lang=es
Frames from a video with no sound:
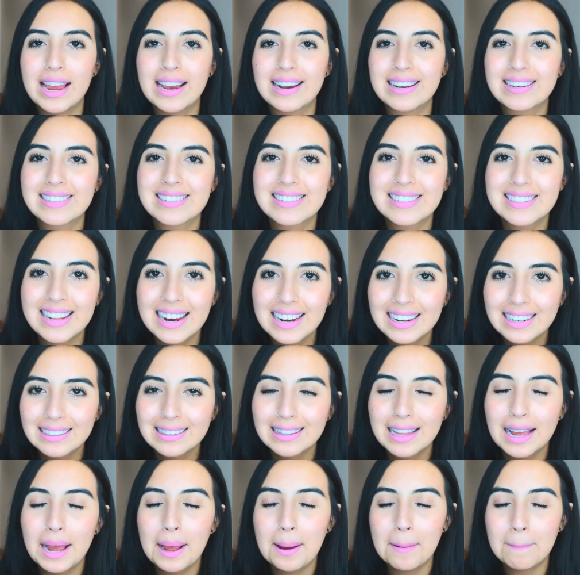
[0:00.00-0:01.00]

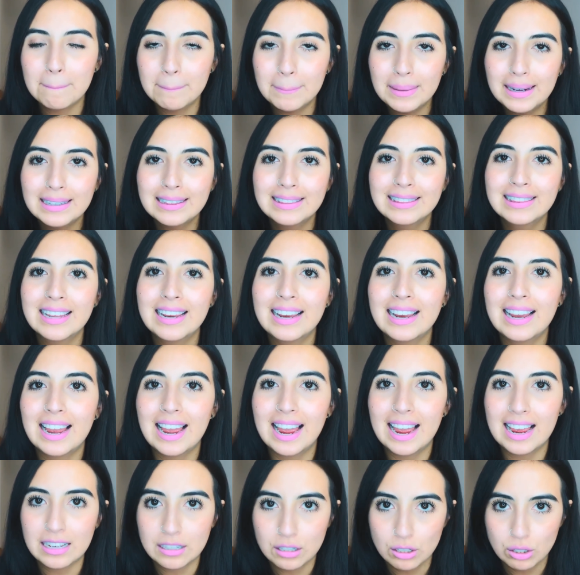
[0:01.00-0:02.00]
exactamente
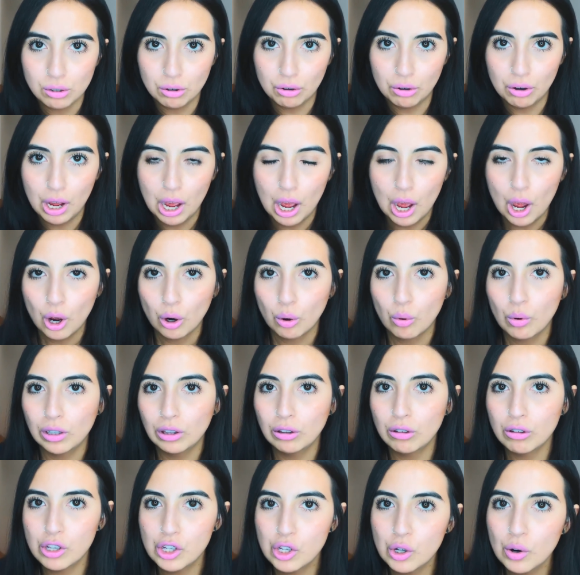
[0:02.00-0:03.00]
eso.
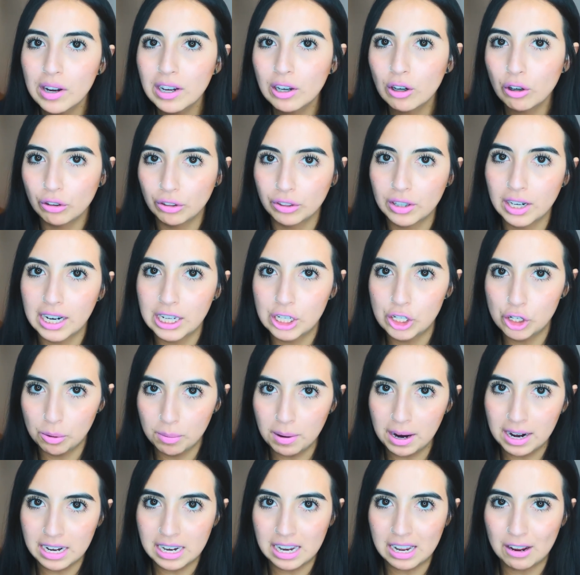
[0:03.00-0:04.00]
Cuando yo encontré a
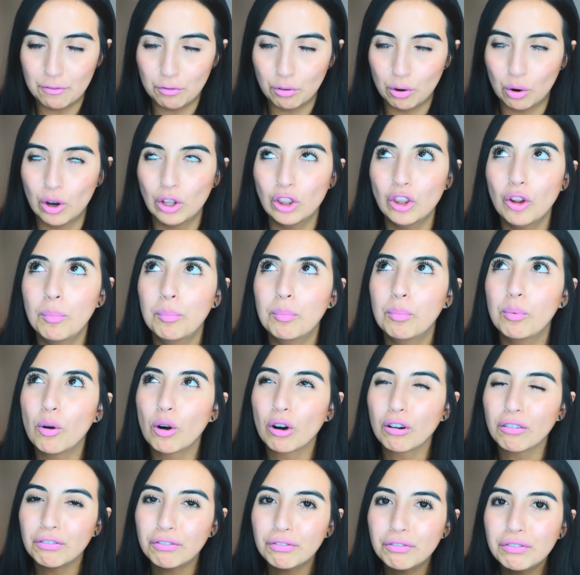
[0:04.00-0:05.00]
Giovanni fue cuando
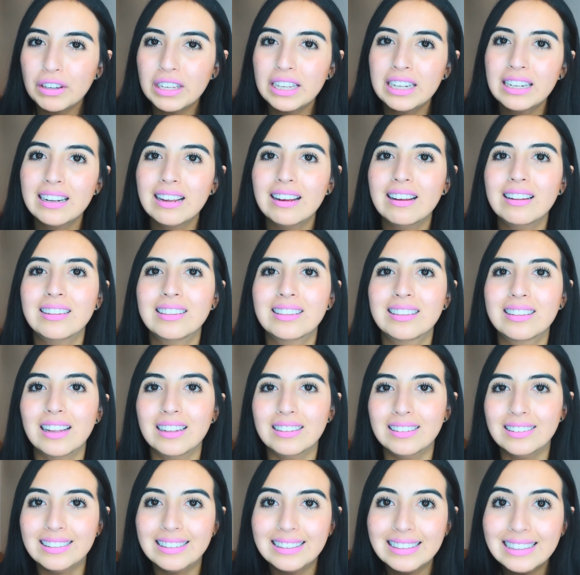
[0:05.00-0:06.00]
por fin
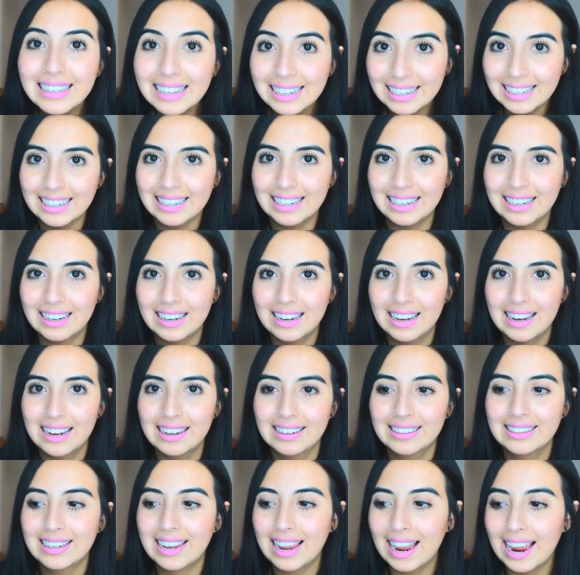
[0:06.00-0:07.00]
entendí
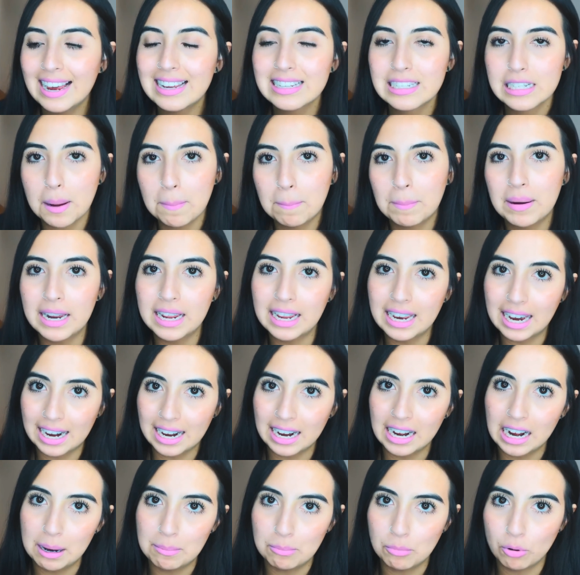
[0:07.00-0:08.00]
qué es aplicar
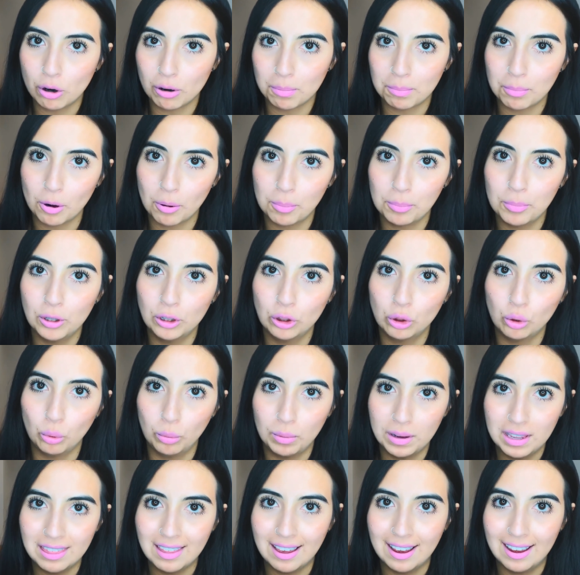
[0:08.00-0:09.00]
el amor propio en tu
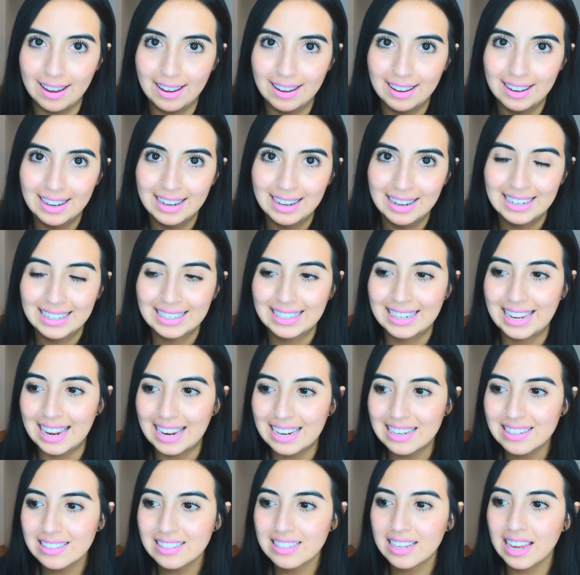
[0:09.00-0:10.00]
vida,
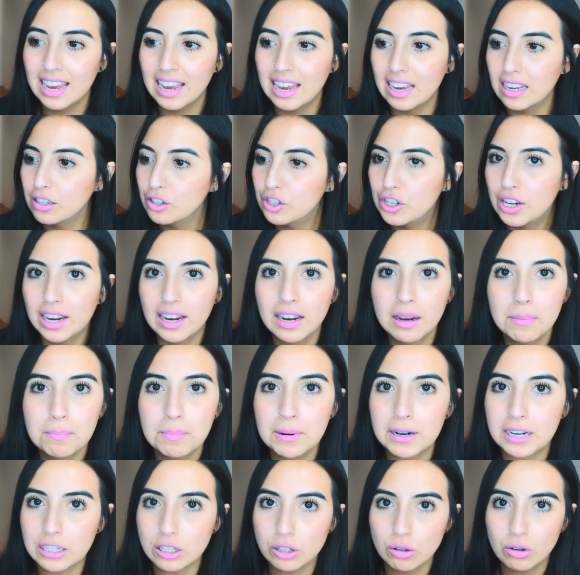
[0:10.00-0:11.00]
que es que lleguen
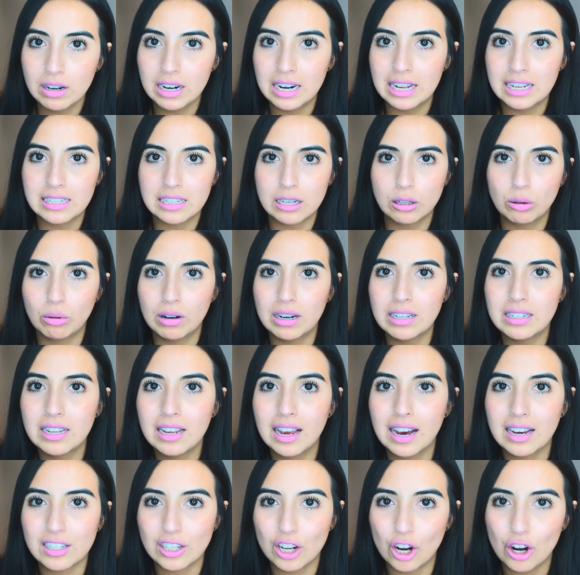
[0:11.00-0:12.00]
personas y tú les
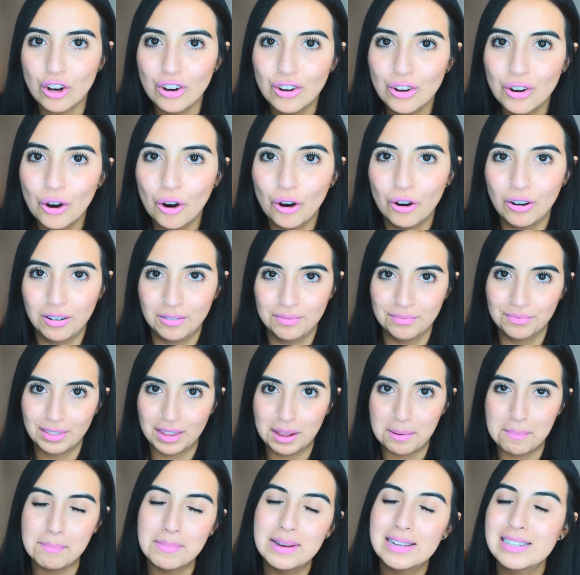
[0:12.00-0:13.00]
digas, no,
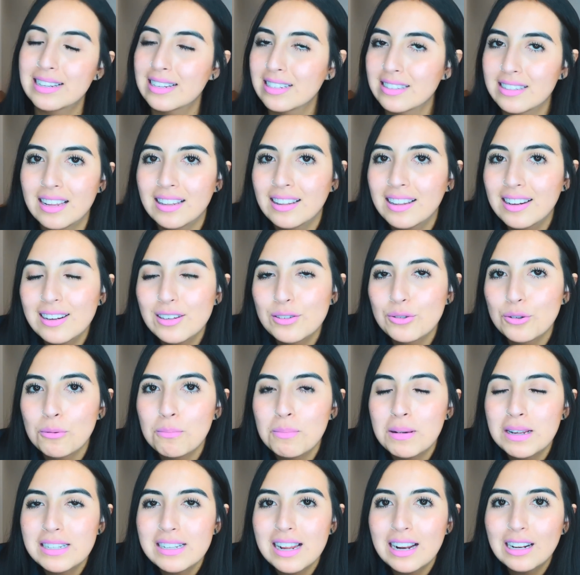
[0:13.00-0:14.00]
mis estándares son
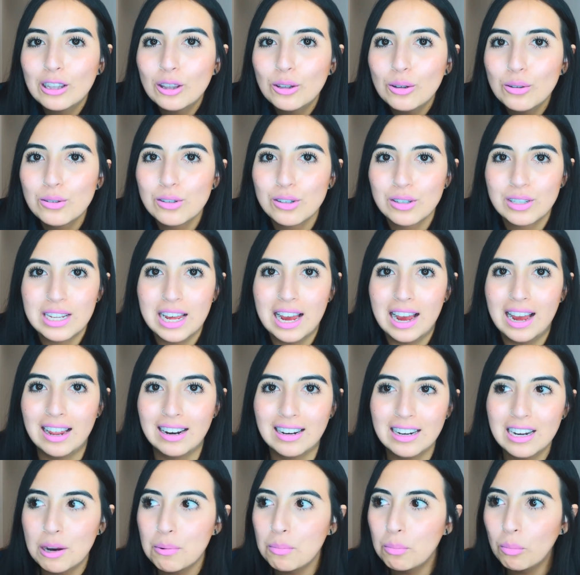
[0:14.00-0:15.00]
más altos, o sea,
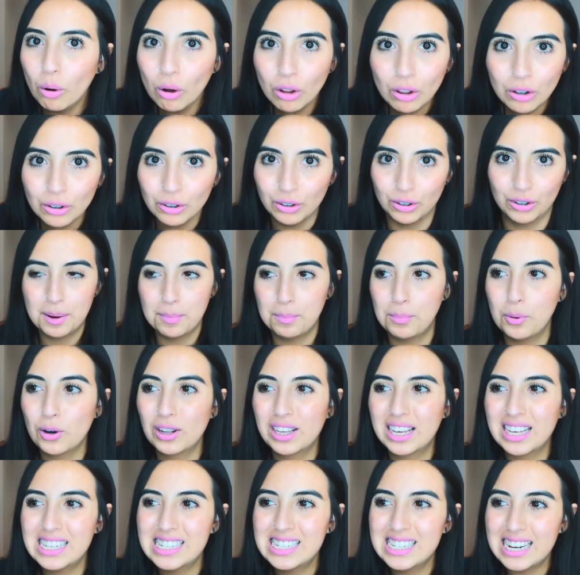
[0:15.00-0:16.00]
ni modo,
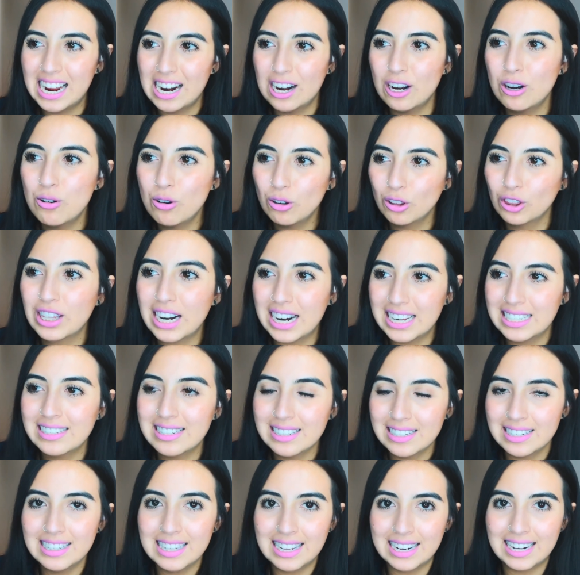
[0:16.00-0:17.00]
porque ya no traes
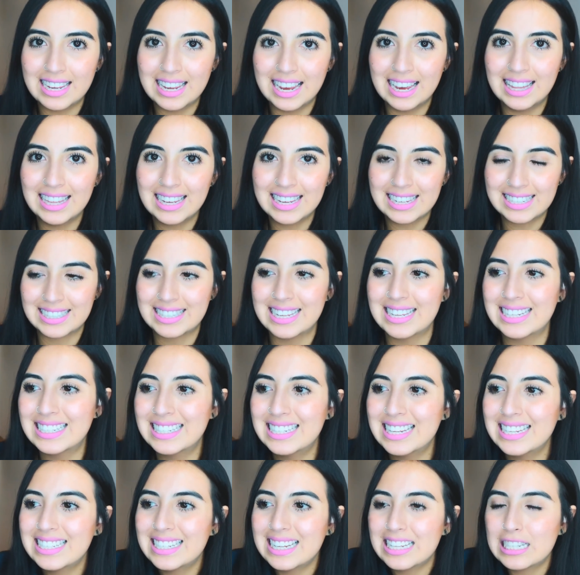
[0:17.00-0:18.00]
esa energía de que estás
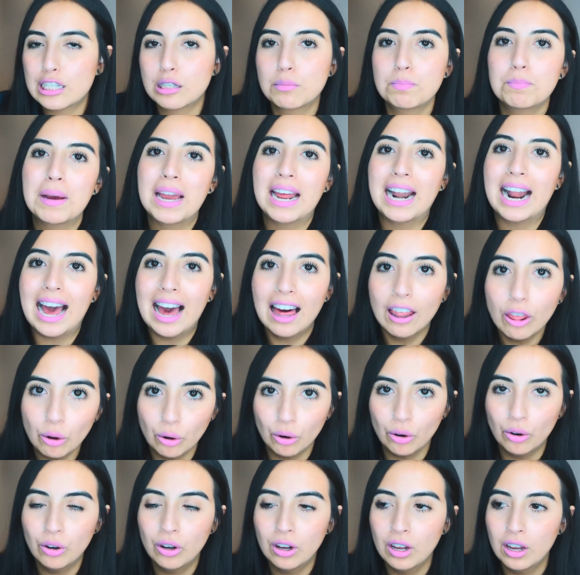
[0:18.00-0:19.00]

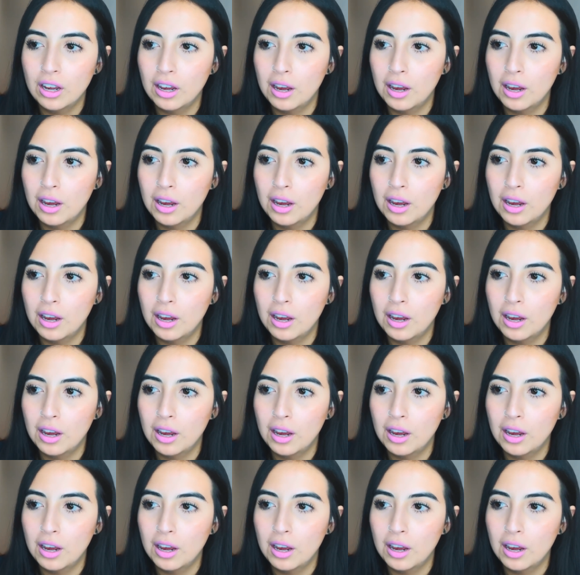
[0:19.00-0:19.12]
desesperado